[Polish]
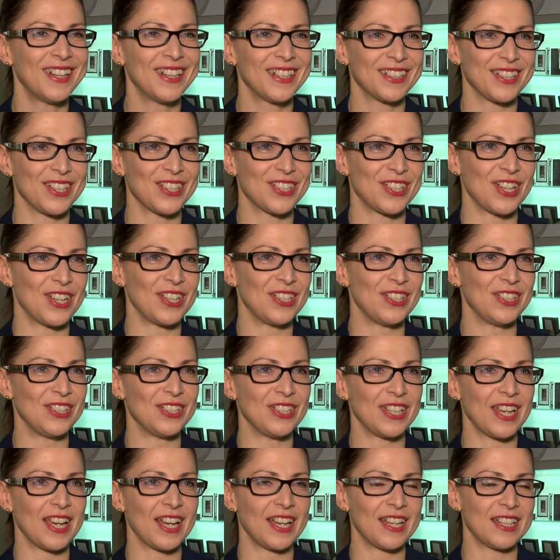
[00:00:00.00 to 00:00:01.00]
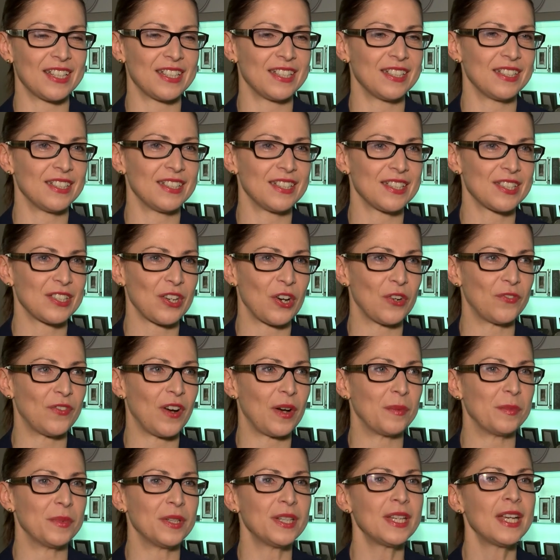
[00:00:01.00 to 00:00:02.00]
kieszeni nie
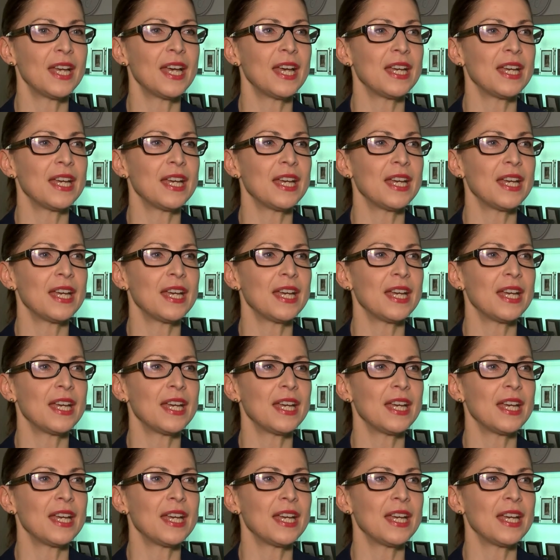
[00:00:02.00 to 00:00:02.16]
schowamy.